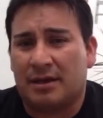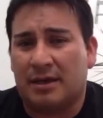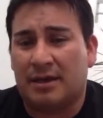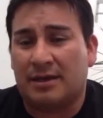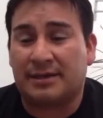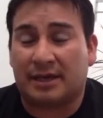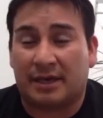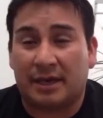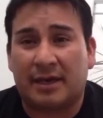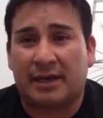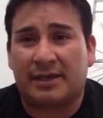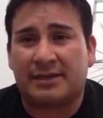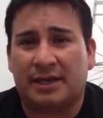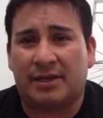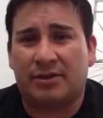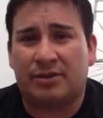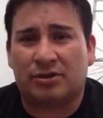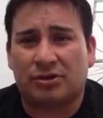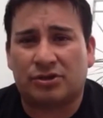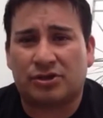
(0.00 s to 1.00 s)
y seguir
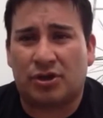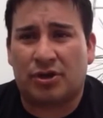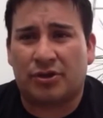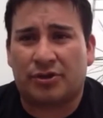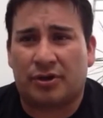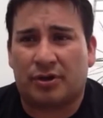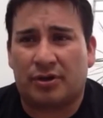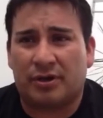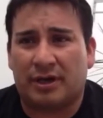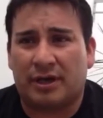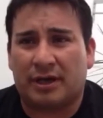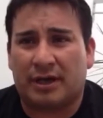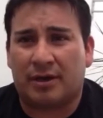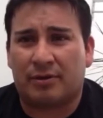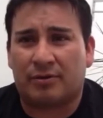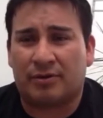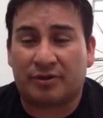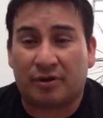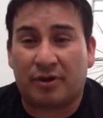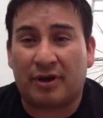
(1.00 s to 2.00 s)
creciendo nosotros y
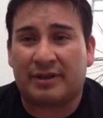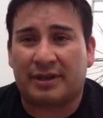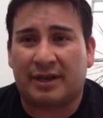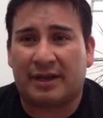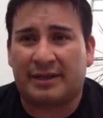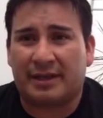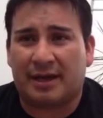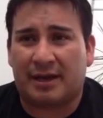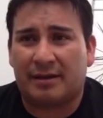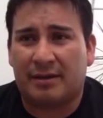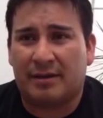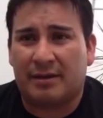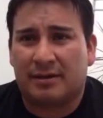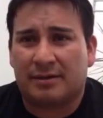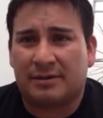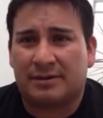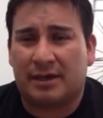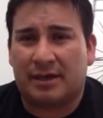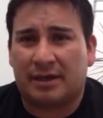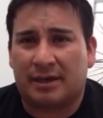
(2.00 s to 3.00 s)
que nuestros atletas
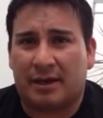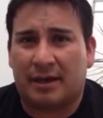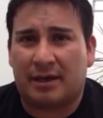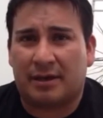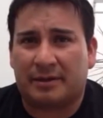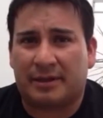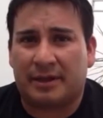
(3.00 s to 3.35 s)
¿sí?